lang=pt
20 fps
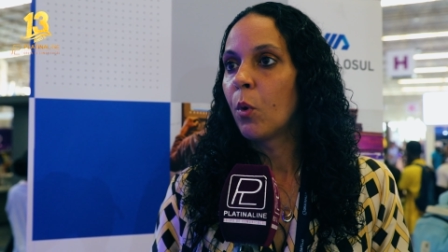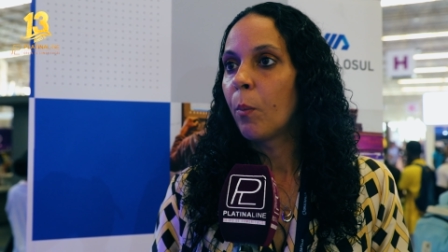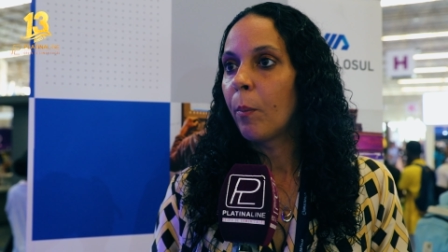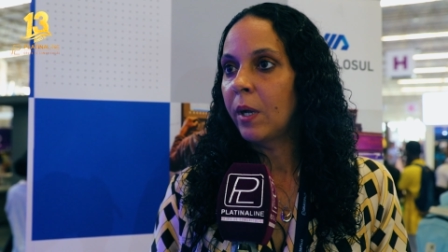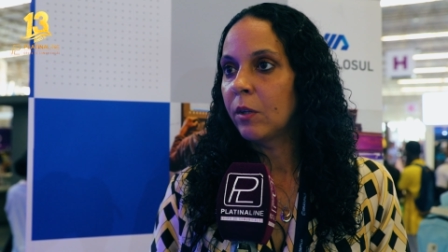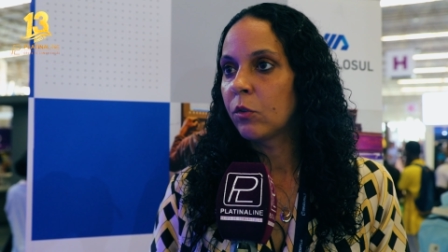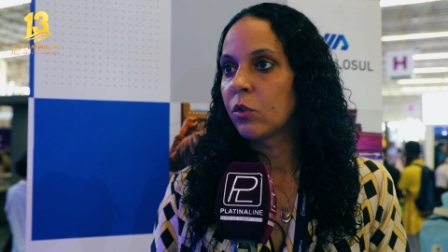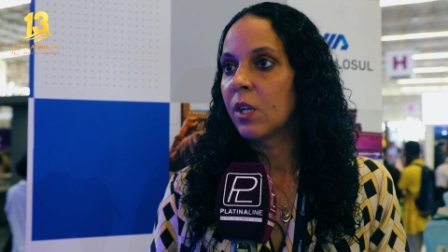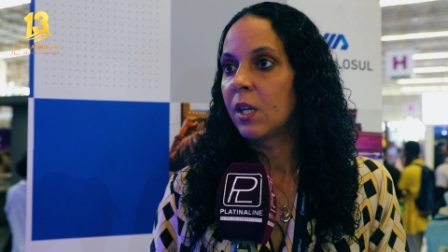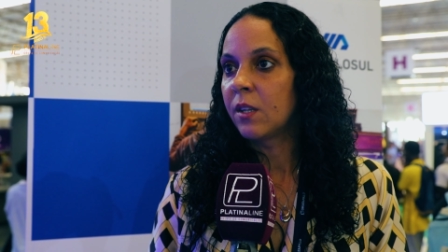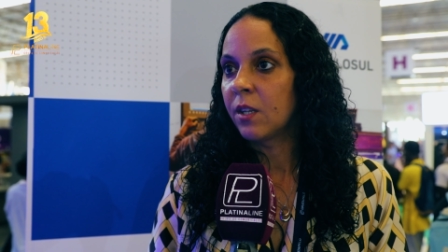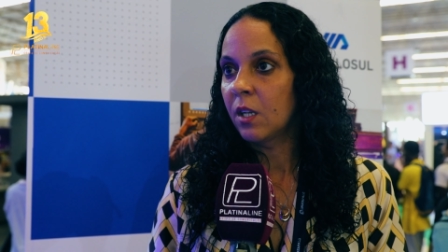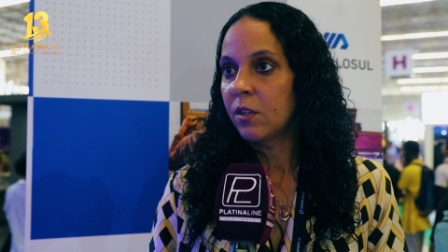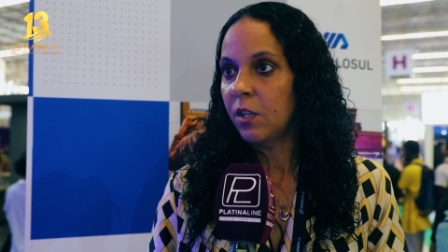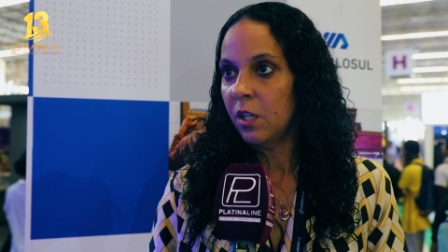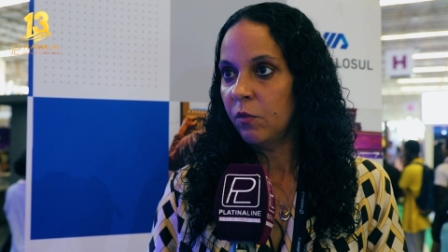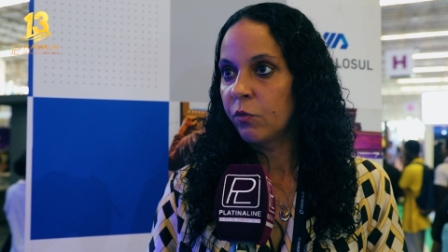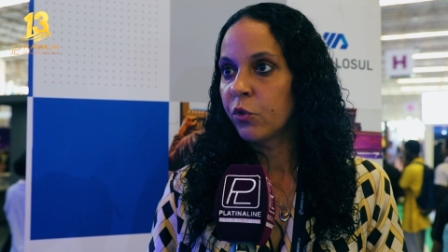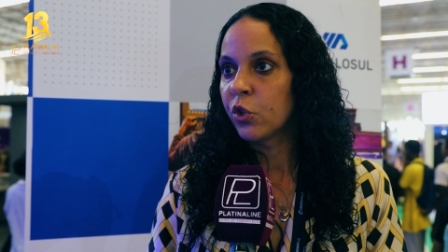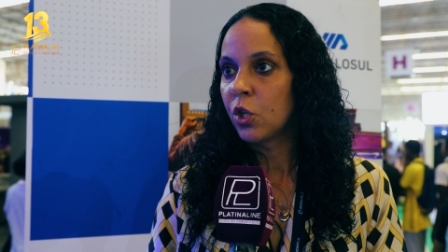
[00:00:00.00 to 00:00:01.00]
momentos
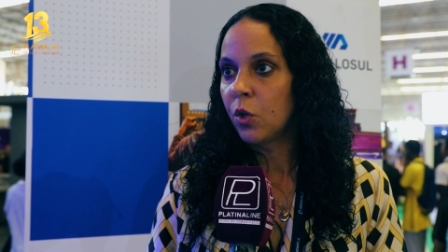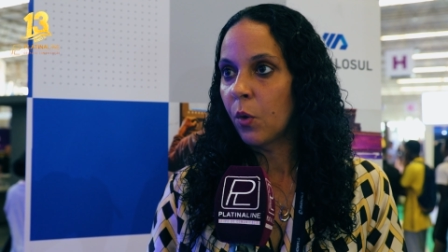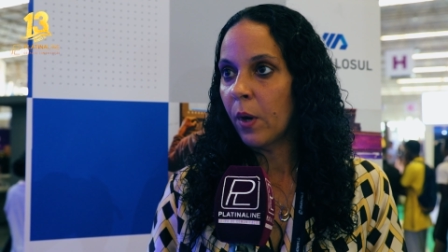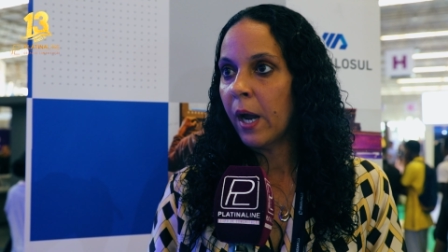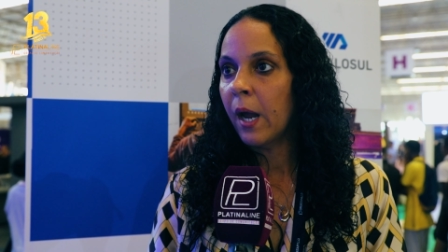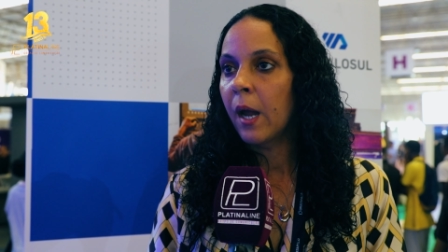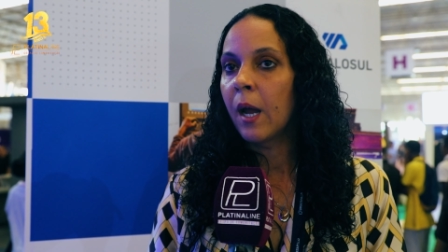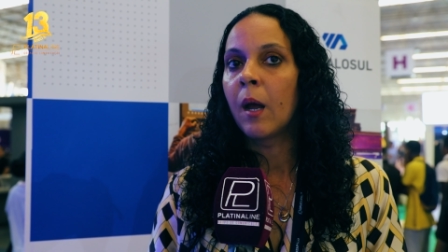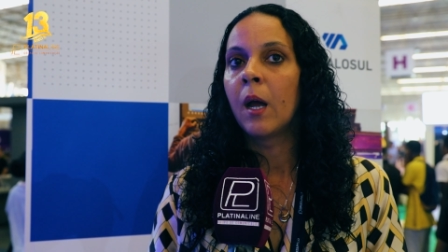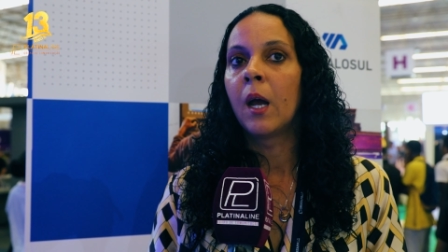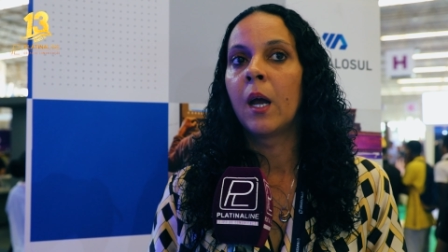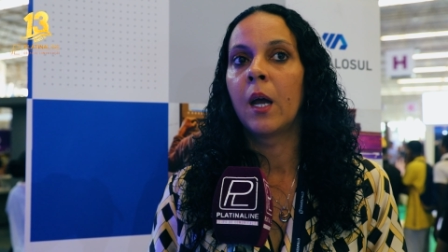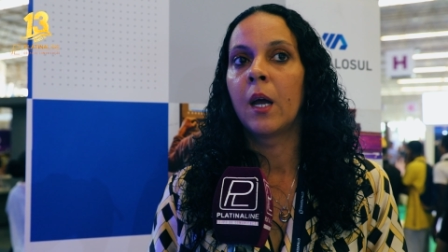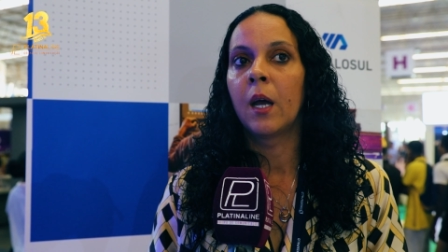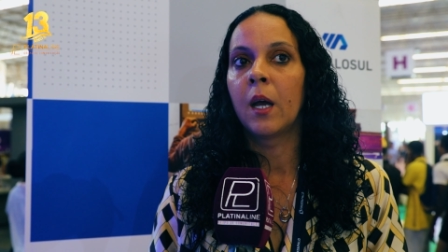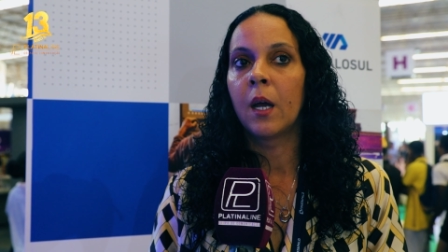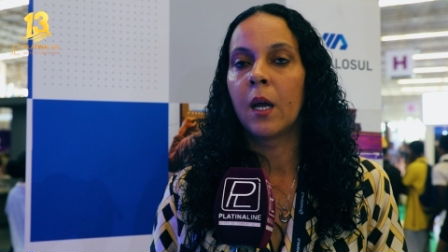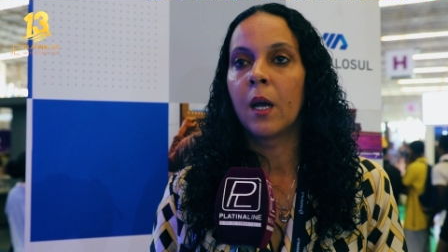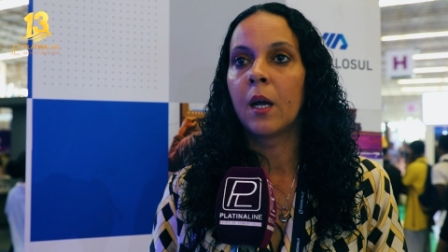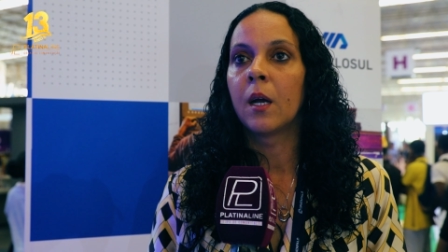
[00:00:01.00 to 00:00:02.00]
atrativos, não é?
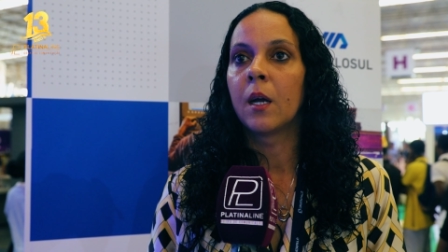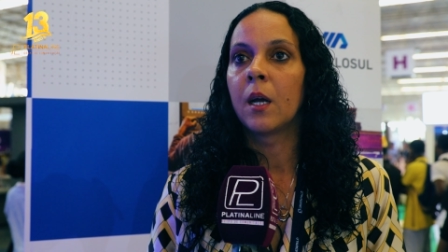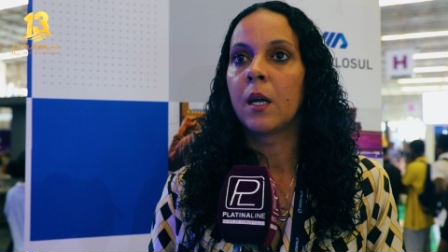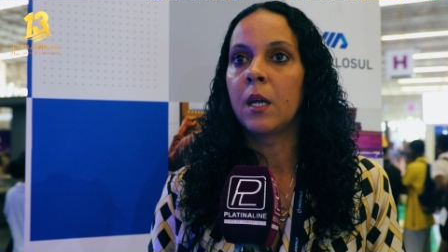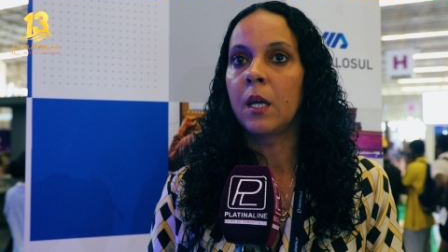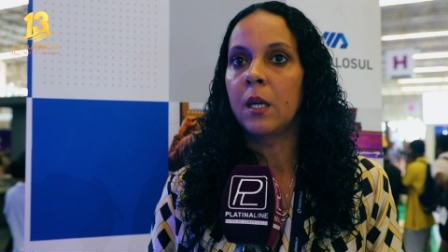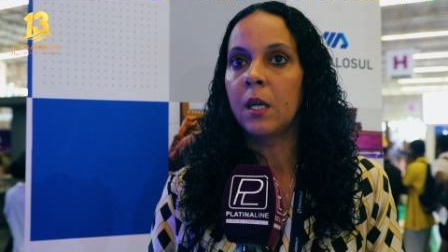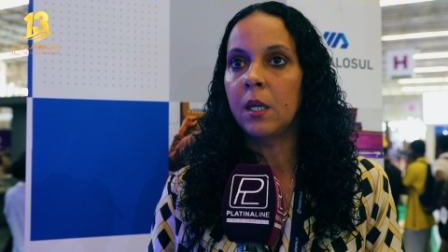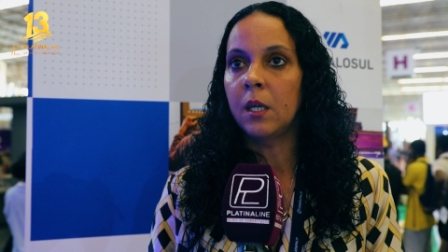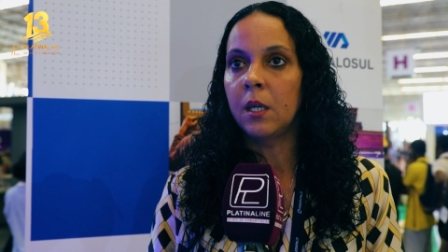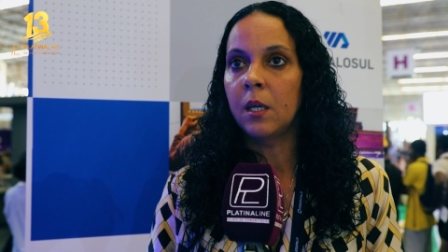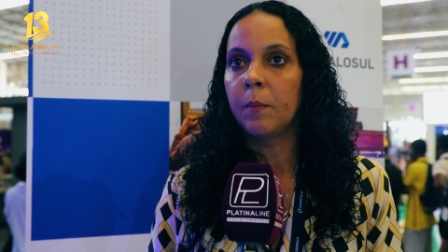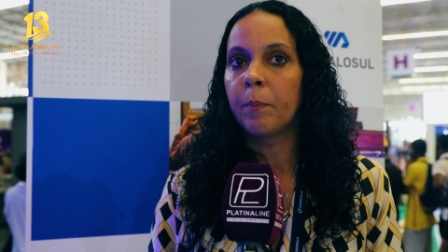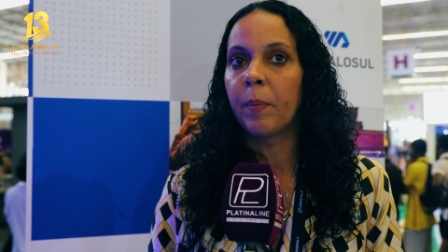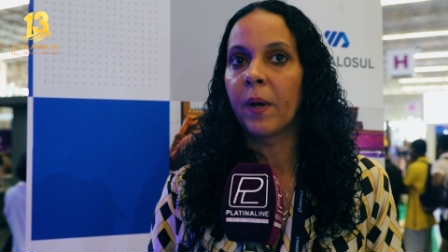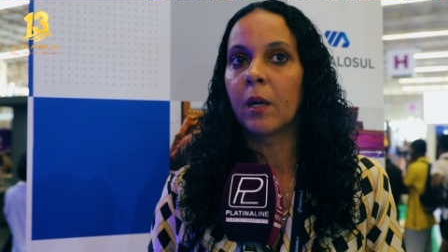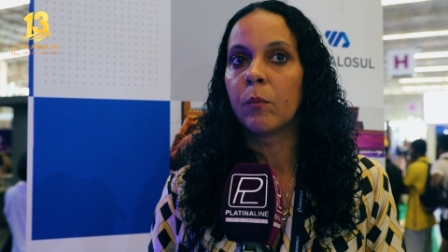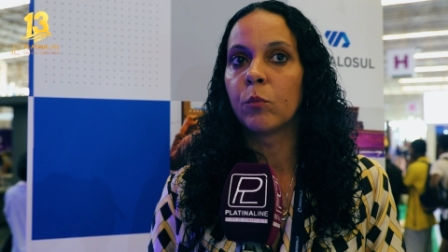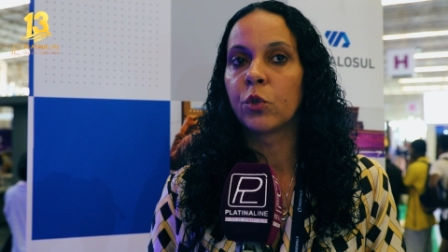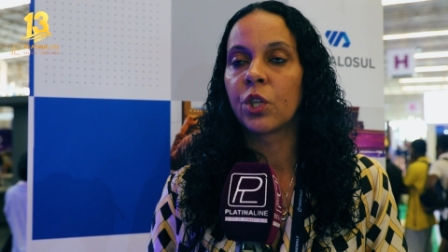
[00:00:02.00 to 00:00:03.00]
Eh,
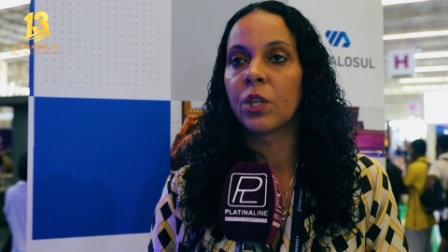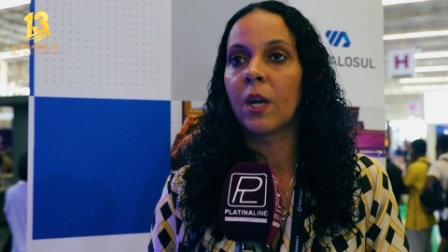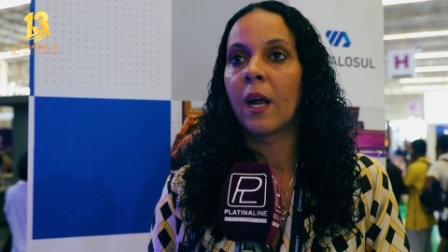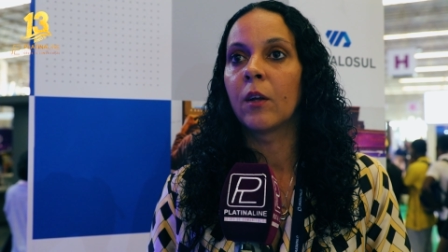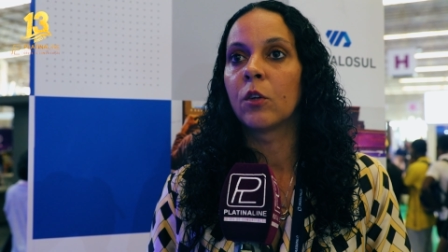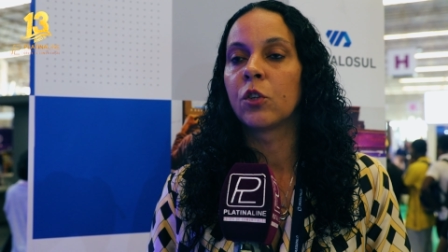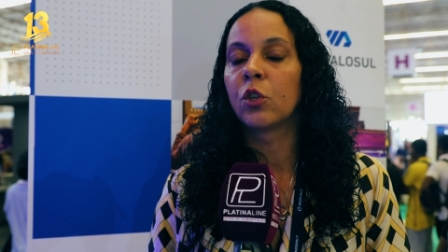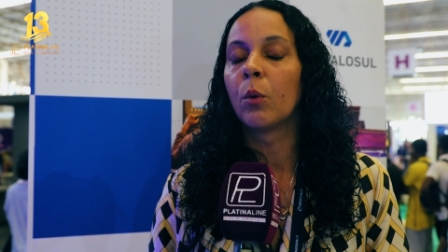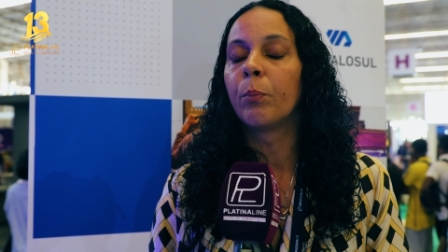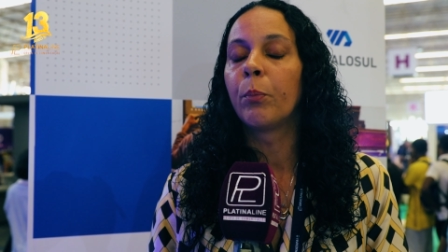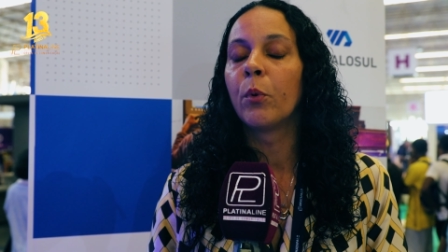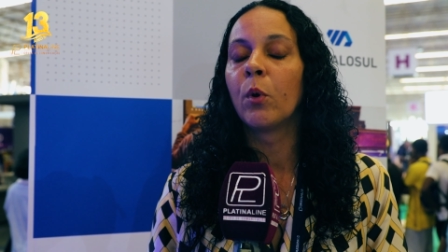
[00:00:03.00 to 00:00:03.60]
para mostrar ao seu